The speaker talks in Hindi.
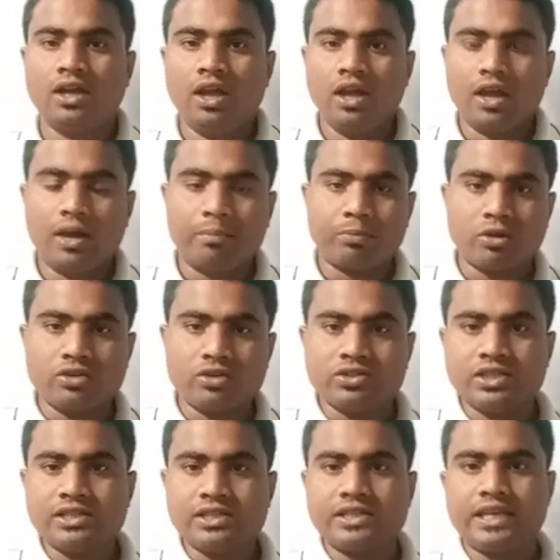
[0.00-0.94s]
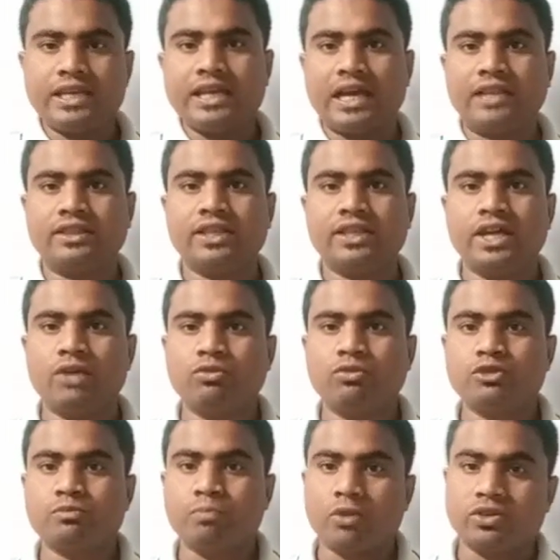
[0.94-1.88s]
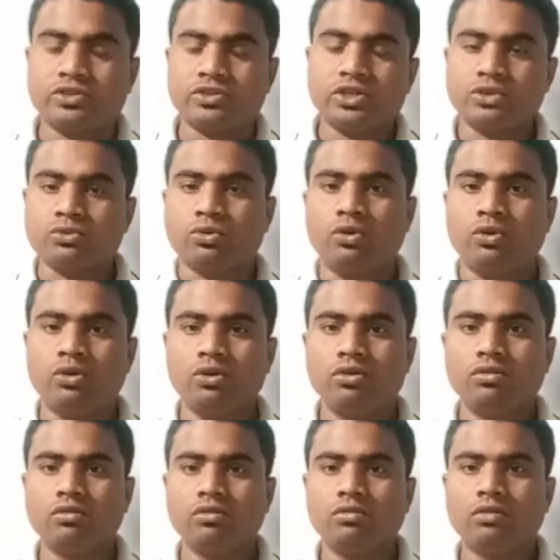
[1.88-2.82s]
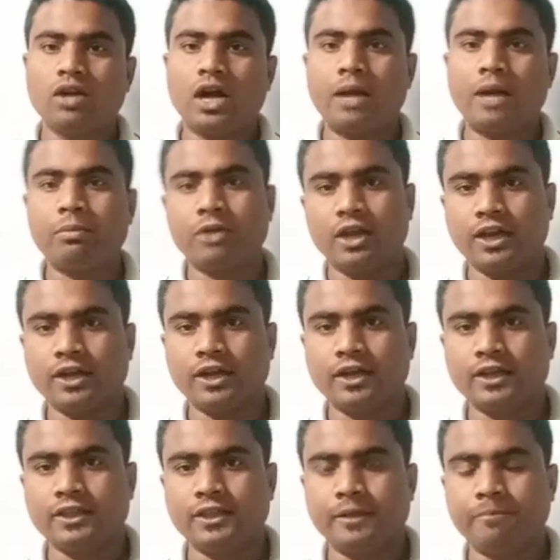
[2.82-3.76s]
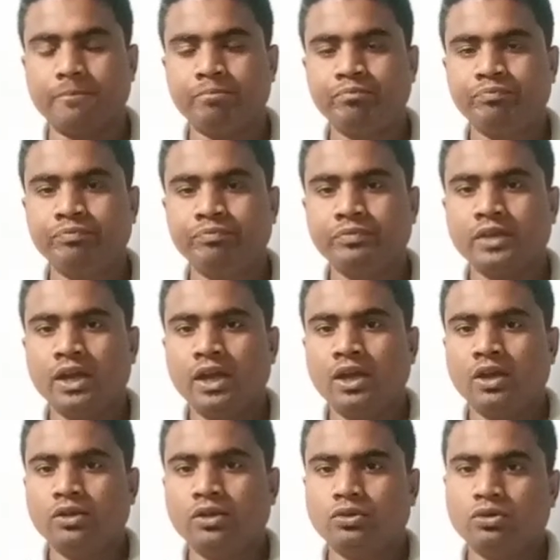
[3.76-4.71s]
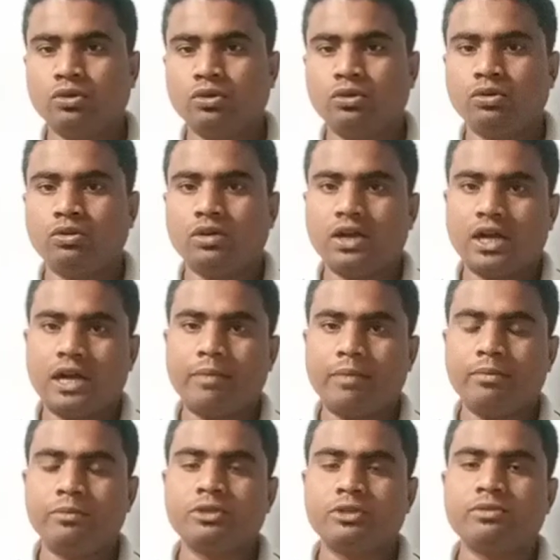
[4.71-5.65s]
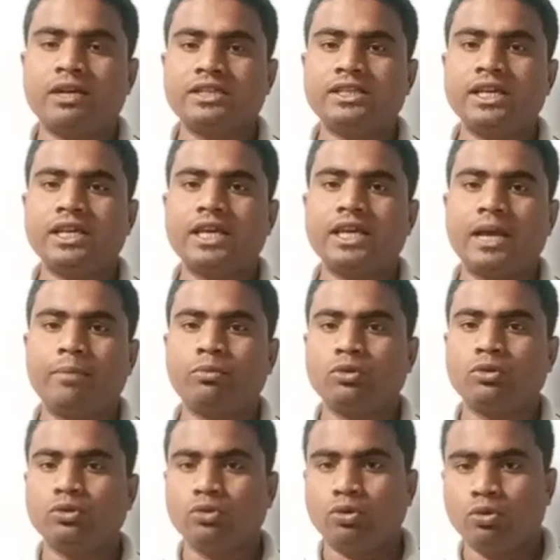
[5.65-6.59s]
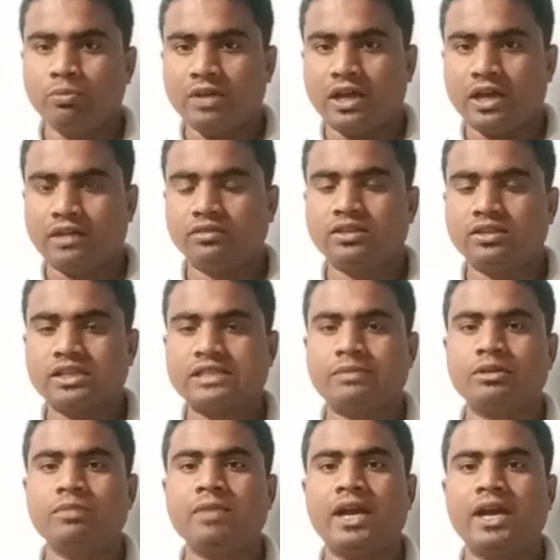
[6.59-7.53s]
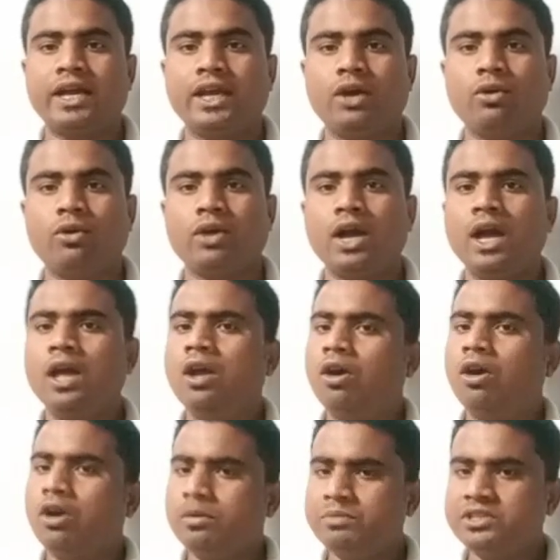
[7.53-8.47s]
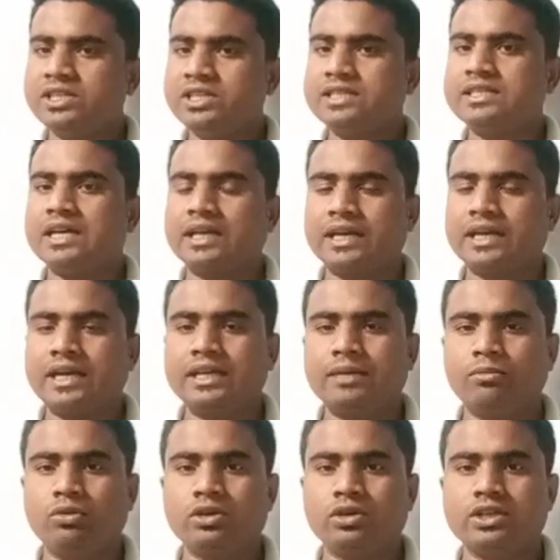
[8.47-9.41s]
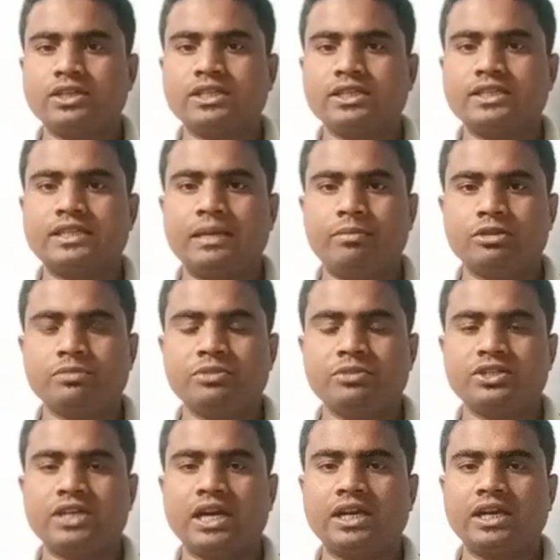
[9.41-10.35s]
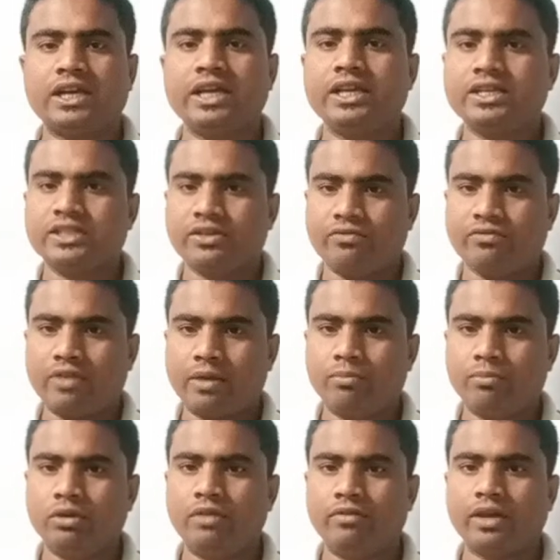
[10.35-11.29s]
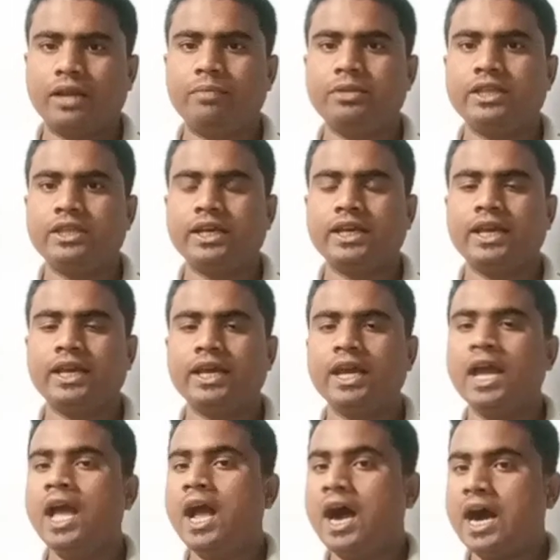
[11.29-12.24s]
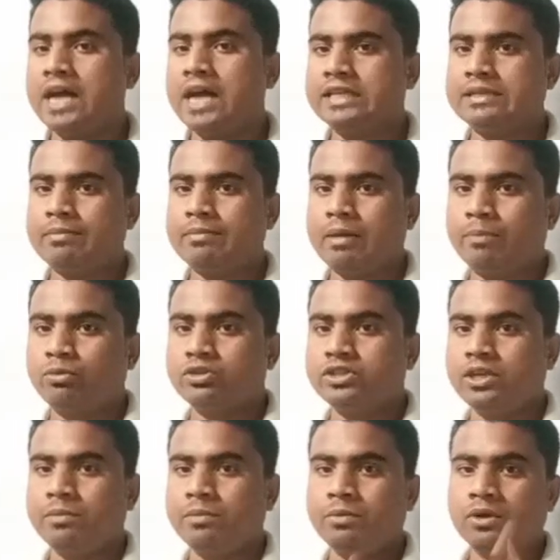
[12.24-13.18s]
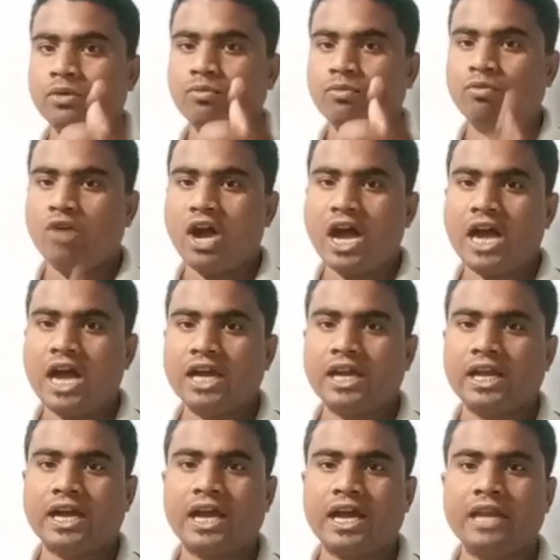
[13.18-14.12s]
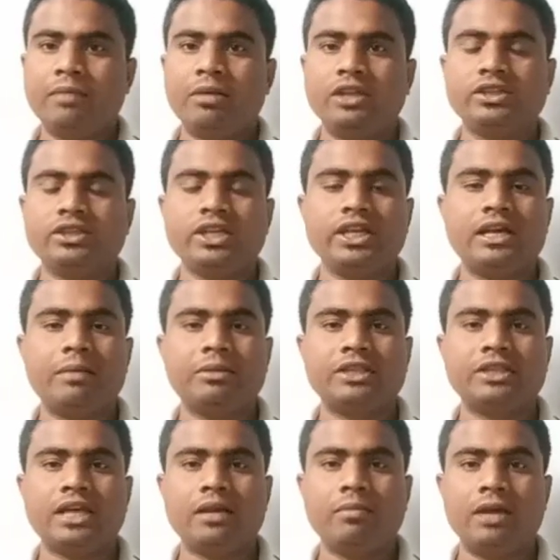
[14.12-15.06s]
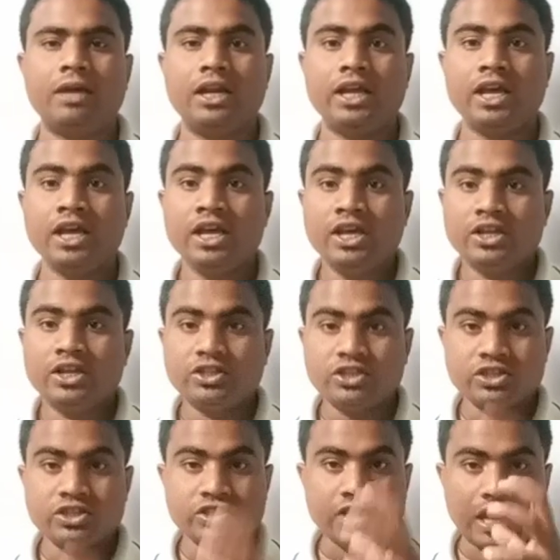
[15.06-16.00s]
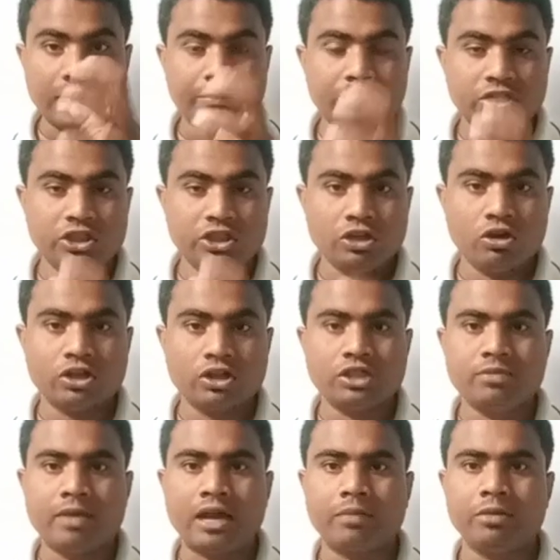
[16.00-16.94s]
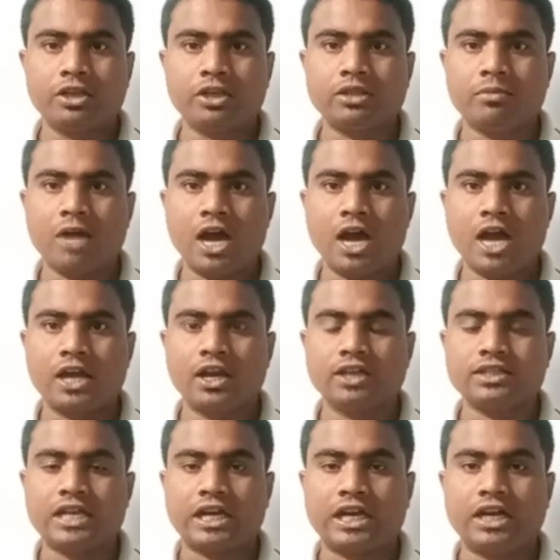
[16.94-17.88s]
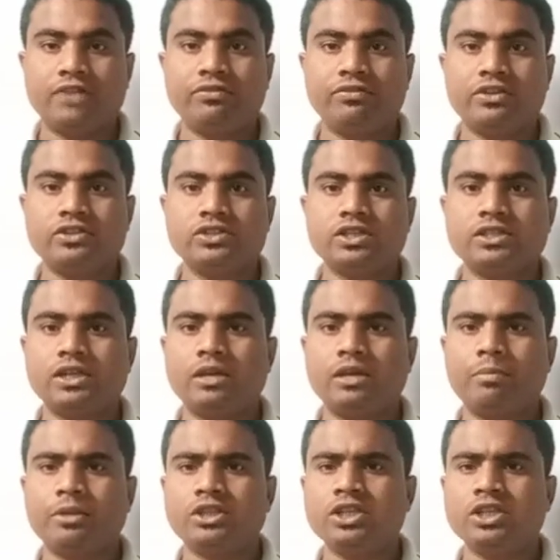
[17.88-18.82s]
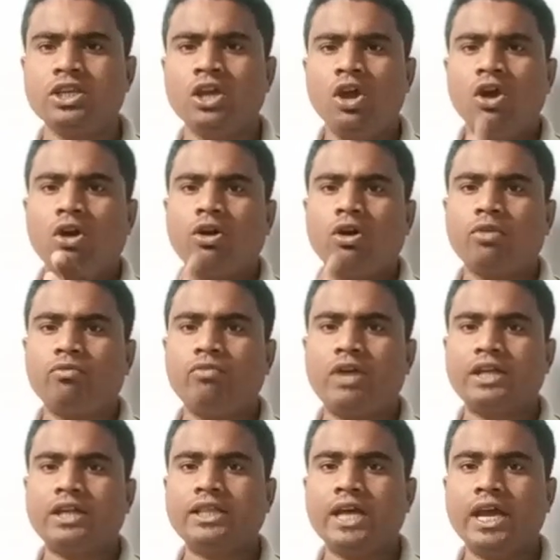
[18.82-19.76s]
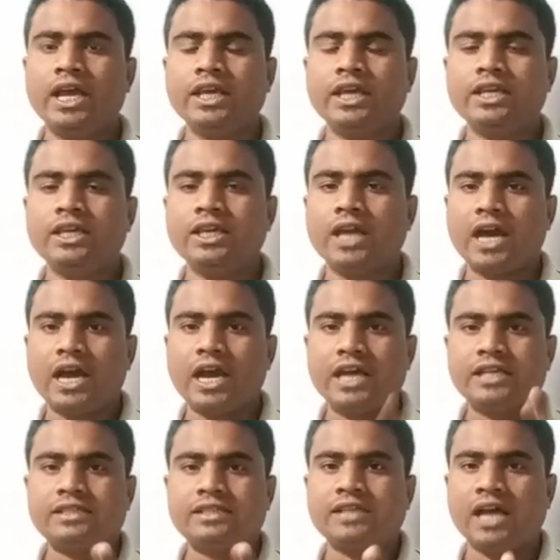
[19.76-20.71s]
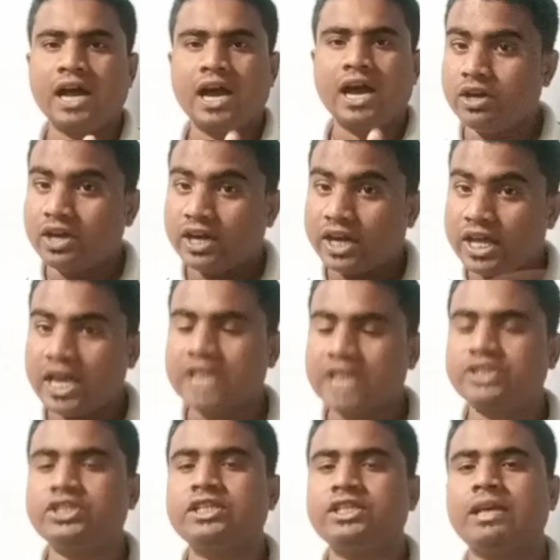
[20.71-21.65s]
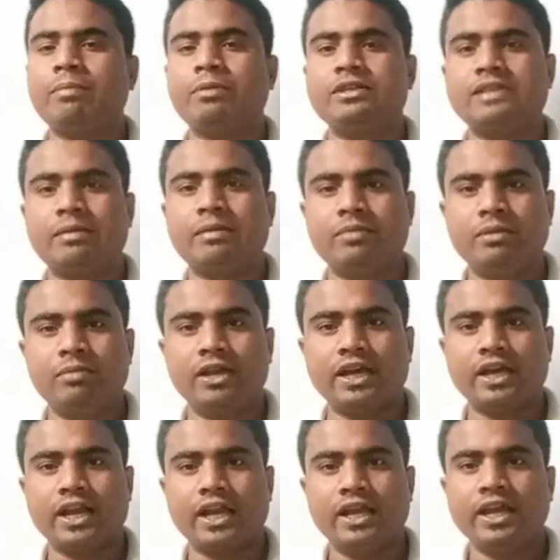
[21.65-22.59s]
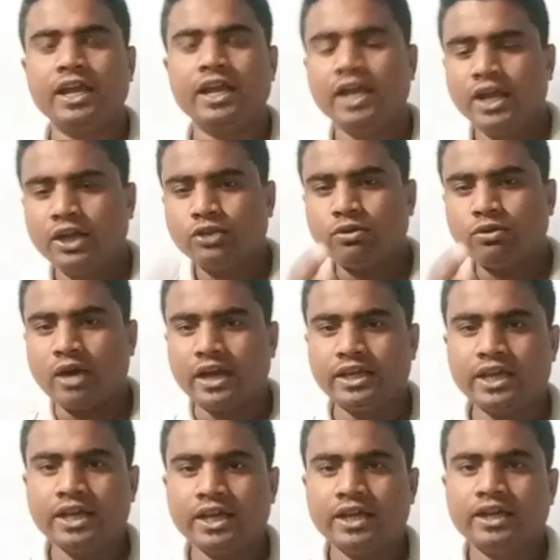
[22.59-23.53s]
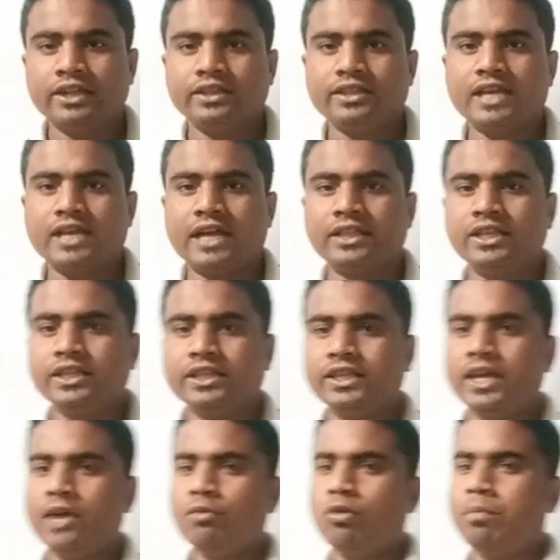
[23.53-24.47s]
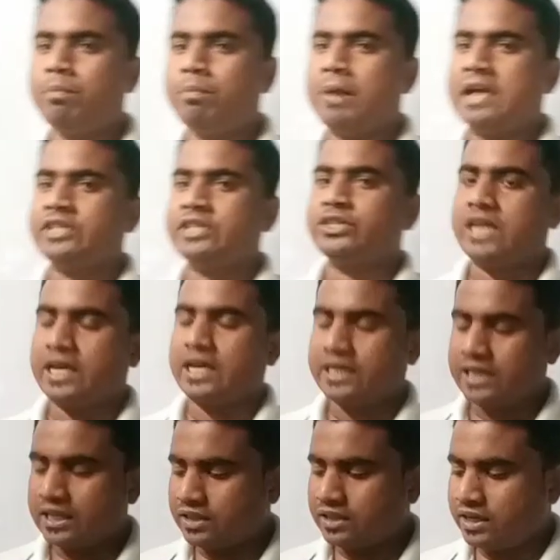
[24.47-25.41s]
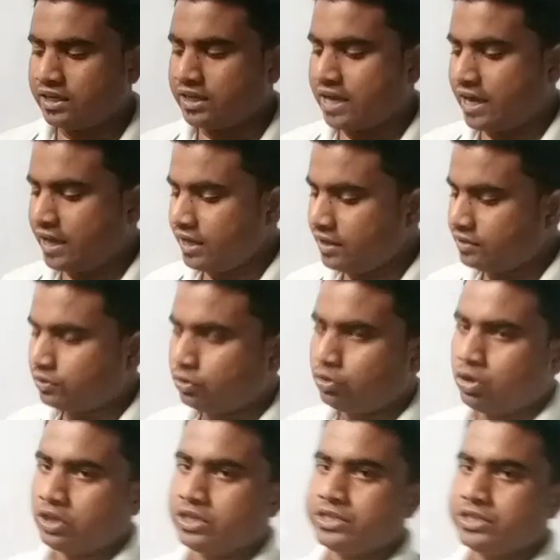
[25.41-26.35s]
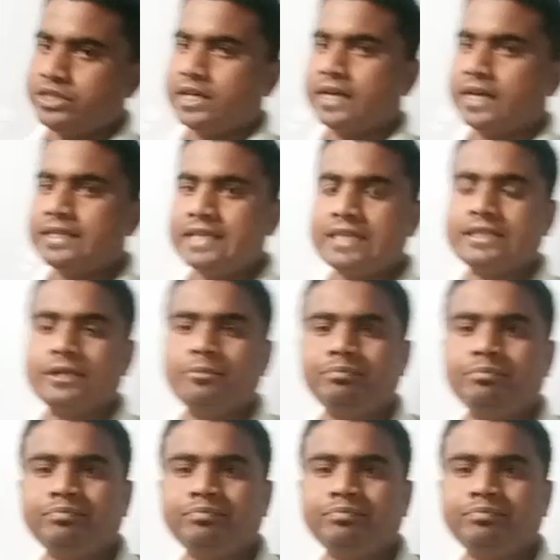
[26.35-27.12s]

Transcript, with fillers: प्रोसेस से निकालते हैं उस प्रोसेस को अवकलन करते हैं तो हमें विश्वास है कि आपको दोनों में अंतर समझ में आ गया होगा और विशेष जानकारी हम लोग इसके सिलेबस में स्टार्ट करेंगे इसके फार्मूला वगैरह भी देखेंगे आज हम आपको सिर्फ वो आग लगाने वाला तरीका बताने वाले हैं जिससे आपके दिल और दिमाग में एकदम आग लग जाएगा डिफ्रेंसिएशन के प्रति और वादा है कि ऐसा नया चीज आपके सामने हम लेकर आए तो आइए ध्यान देते हैं वो पांच क्या क्या तरीका है गौर कीजिएगा जैसे